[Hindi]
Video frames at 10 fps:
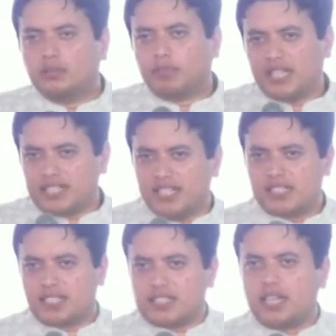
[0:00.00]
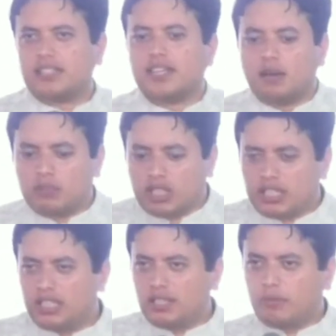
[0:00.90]
प्रेसिडेंट्स के साथ काम
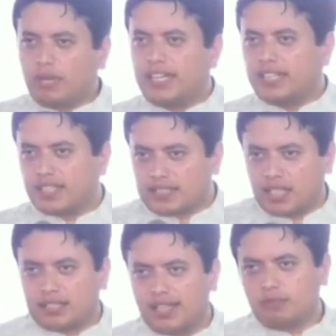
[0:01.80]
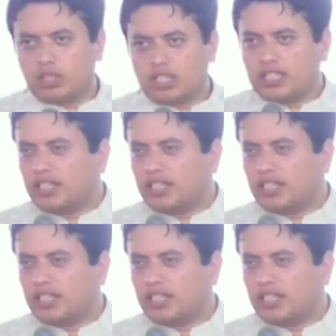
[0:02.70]
करते हैं बाइडन के साथ काम करते हैं